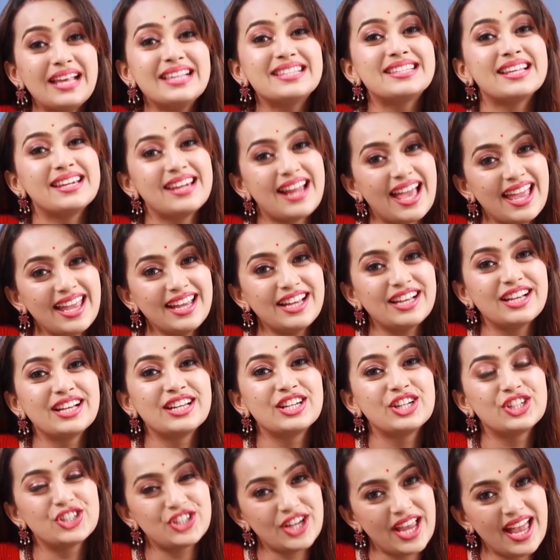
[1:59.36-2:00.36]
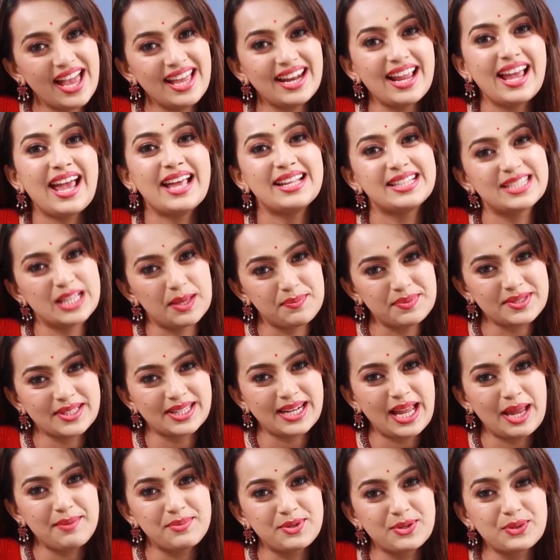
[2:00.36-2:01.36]
ప్లీజ్ లైక్ షేర్ అండ్
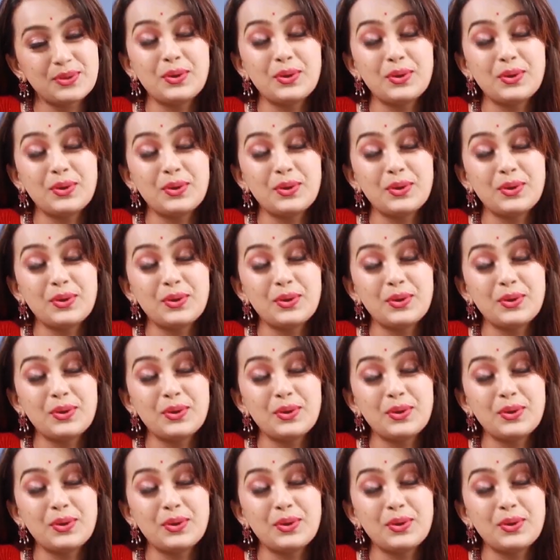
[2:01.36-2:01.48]
సబ్స్క్రైబ్